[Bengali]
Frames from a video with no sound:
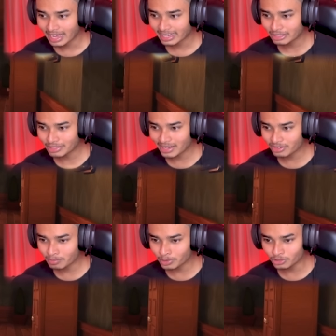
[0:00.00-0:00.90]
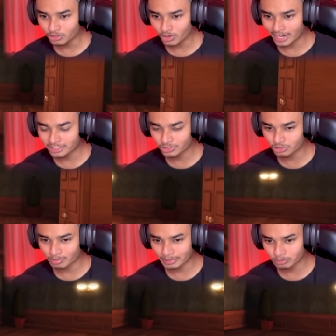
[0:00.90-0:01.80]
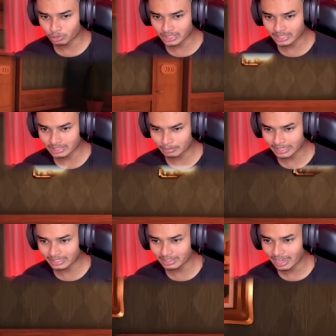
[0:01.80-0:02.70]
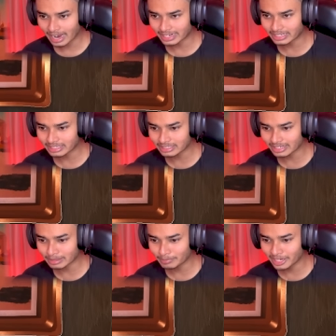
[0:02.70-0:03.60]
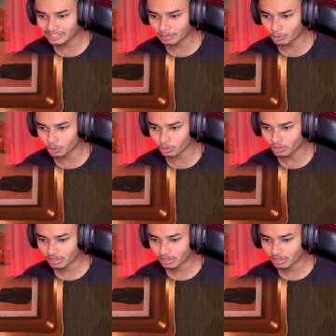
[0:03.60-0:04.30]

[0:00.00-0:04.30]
কিন্তু এখনও পর্যন্ত আশ্চর্য ভাই ভূতই দেখতে পাইনি আর এটা কিসের একটা ভিলেজের ফটো